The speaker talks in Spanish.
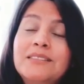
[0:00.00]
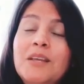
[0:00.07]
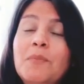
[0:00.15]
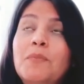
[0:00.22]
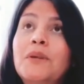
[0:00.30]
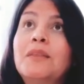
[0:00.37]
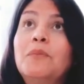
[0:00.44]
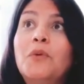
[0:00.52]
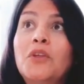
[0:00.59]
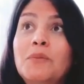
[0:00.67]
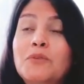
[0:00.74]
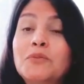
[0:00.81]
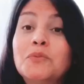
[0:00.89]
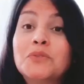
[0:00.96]
siempre
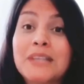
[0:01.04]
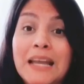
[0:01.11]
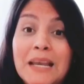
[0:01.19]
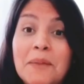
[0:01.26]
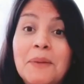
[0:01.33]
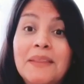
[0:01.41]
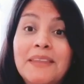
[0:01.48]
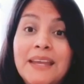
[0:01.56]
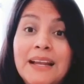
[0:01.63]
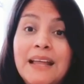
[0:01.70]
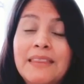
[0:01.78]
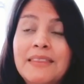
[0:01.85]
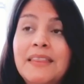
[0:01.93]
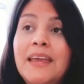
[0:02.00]
podemos buscar la
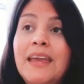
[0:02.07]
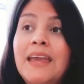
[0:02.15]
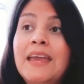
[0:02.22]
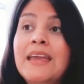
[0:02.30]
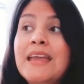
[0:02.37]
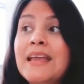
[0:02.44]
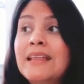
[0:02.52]
manera de